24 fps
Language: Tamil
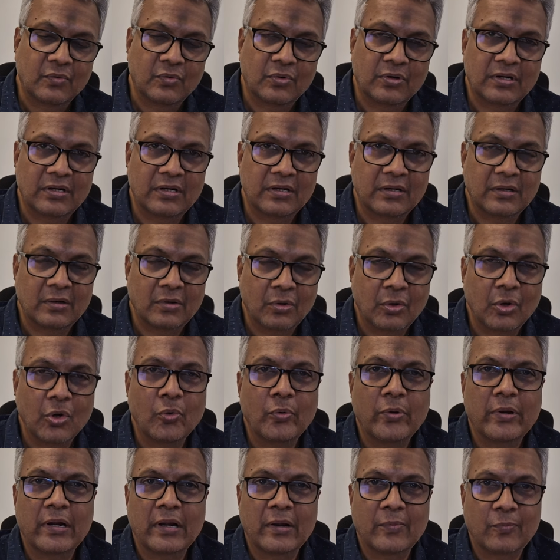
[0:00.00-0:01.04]
ஒரு
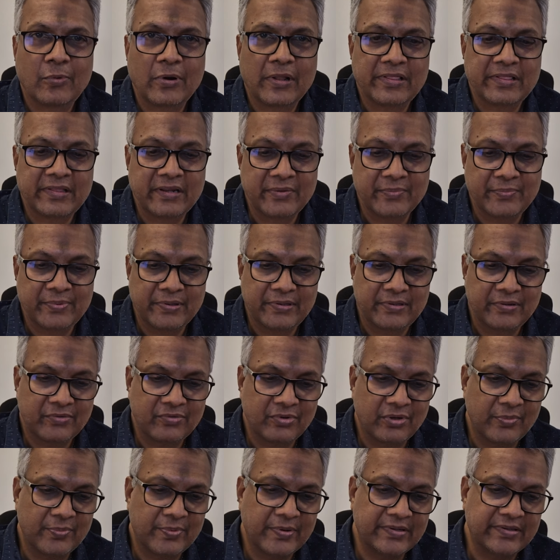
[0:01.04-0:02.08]
லோவரில் முடிந்திருப்பது
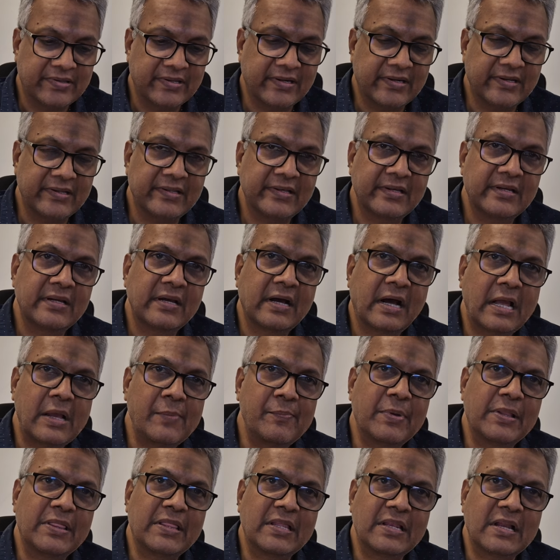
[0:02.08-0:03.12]
குறிப்பிடத்தக்கது
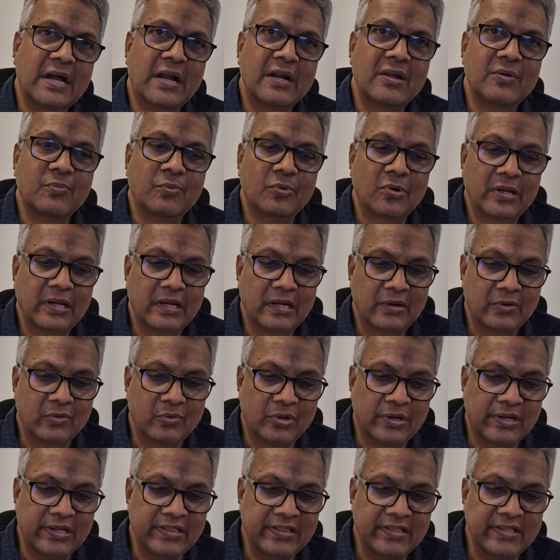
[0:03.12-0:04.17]
ஐம்பத்தி நாலு புள்ளிகள்
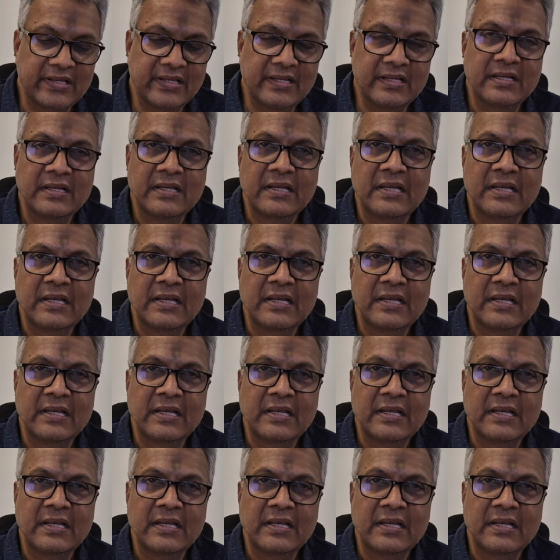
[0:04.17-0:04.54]
குறைந்து